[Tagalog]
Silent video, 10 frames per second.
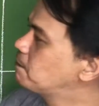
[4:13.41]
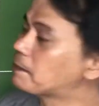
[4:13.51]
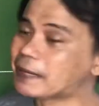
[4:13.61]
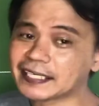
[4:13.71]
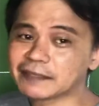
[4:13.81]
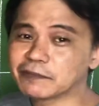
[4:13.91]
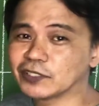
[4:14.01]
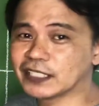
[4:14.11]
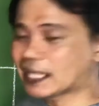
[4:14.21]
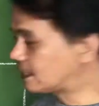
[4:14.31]
papakita
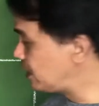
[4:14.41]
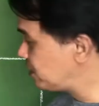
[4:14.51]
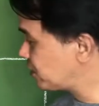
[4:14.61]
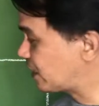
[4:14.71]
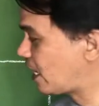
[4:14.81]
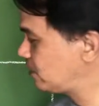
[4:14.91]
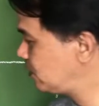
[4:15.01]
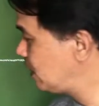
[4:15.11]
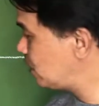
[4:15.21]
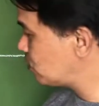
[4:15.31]
muna natin
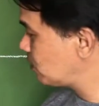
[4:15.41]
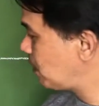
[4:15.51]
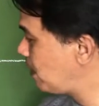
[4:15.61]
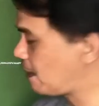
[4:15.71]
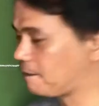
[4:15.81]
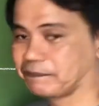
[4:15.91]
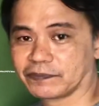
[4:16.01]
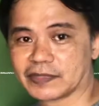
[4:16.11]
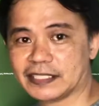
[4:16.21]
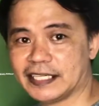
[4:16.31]
scratch dito sa baba.
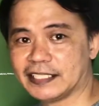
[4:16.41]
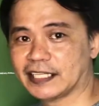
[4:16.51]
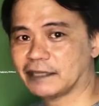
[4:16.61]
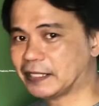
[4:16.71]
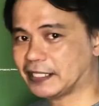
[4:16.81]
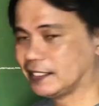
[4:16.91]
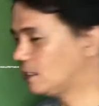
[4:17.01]
Kita naman eh.